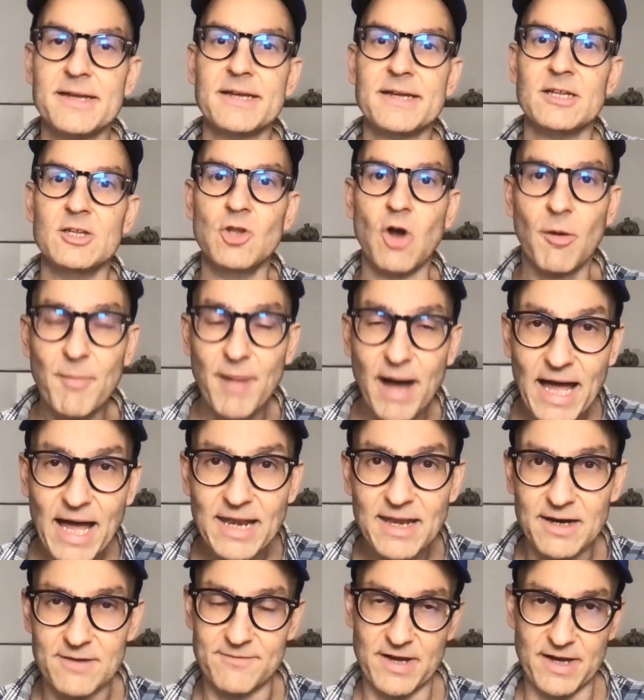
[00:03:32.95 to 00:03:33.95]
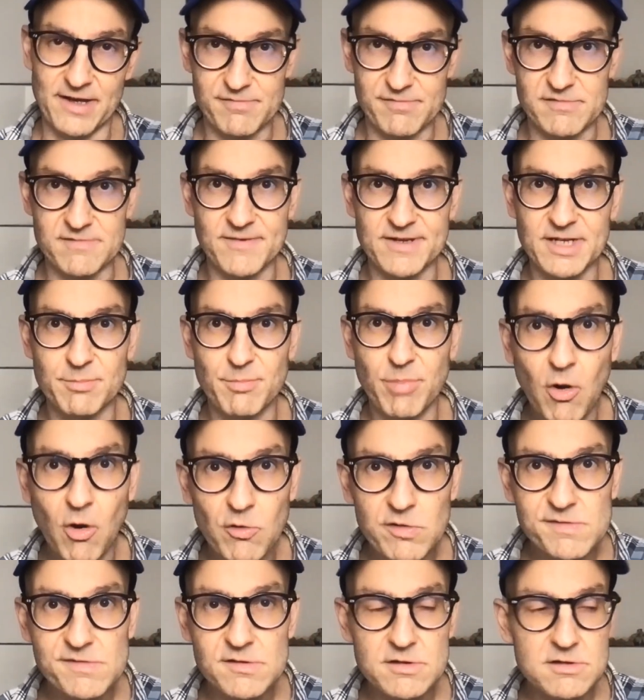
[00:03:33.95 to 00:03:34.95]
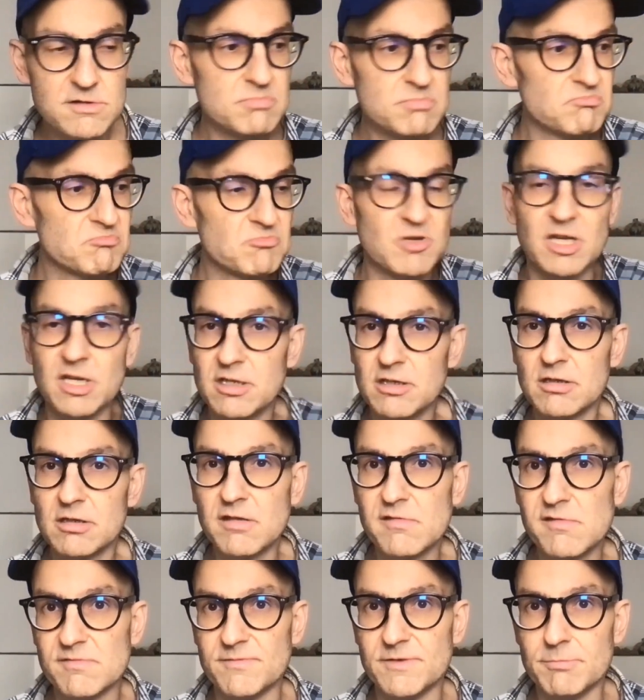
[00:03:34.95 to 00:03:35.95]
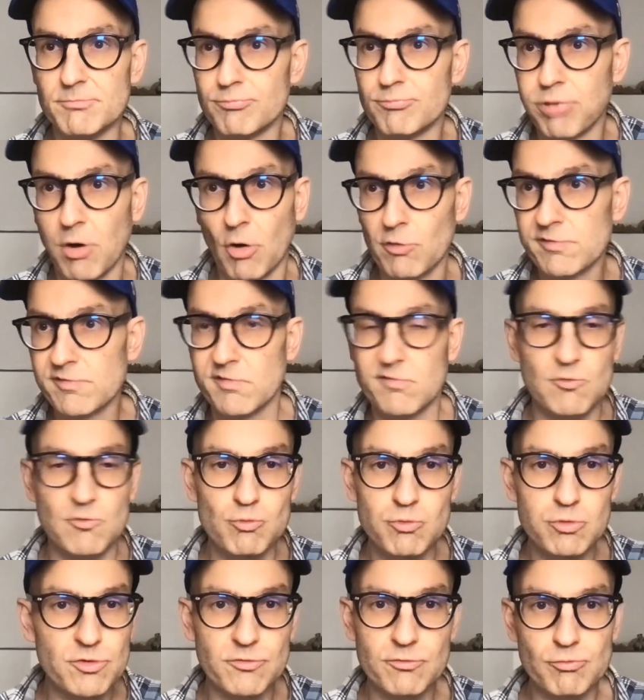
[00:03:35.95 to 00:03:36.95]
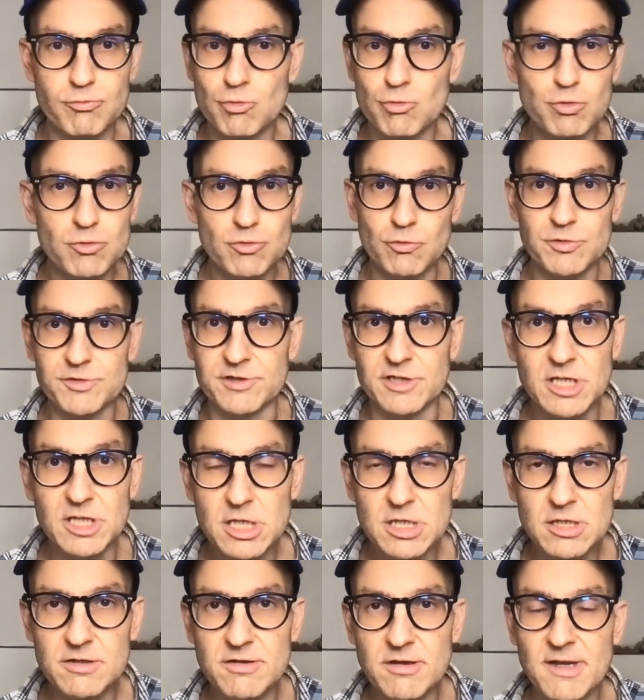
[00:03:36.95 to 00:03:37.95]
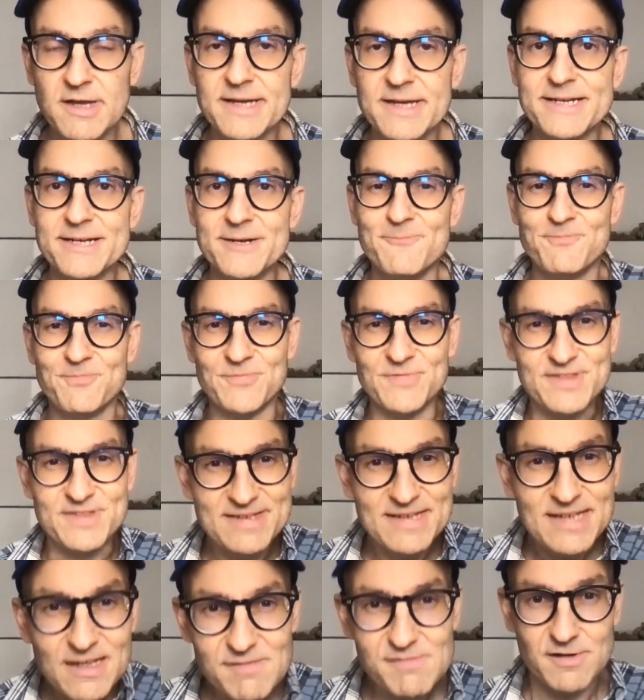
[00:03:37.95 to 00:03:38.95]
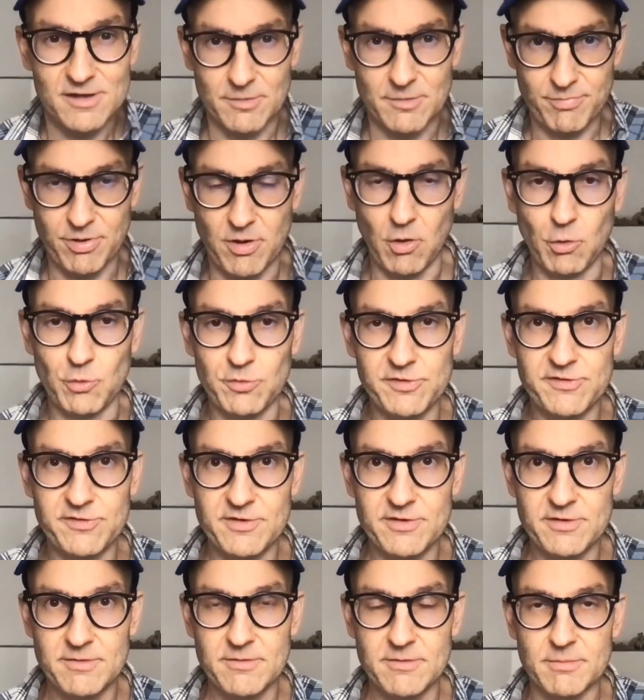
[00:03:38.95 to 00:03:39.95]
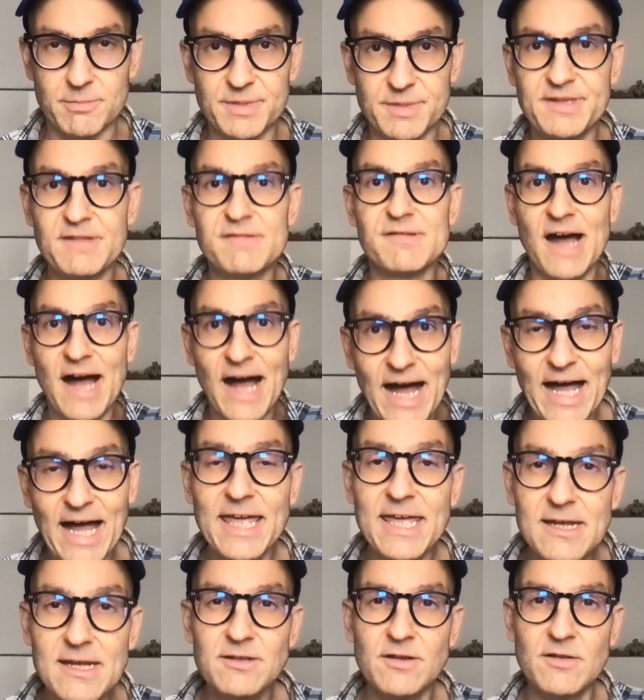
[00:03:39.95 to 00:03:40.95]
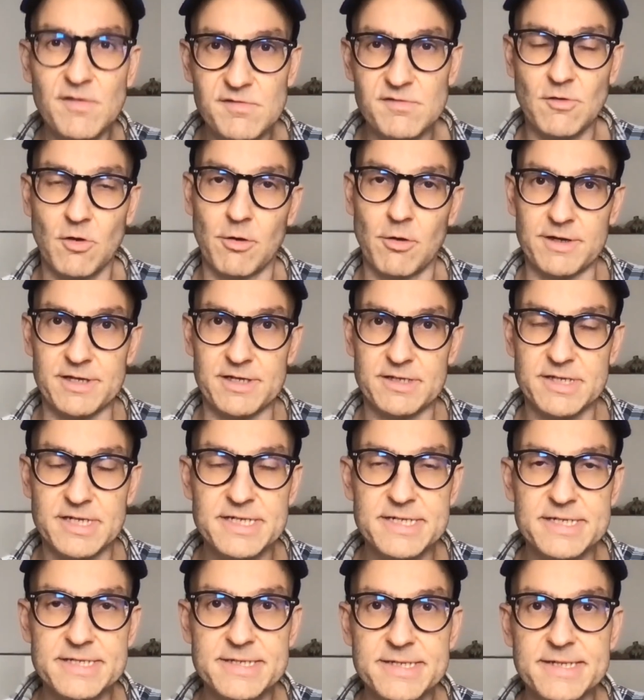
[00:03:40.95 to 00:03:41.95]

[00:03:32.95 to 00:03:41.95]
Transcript: Normalerweise, wenn er postet, gehen diese Posts gut, gut durch die Gegend. Dieser Post mit dieser eigenen Story, ja,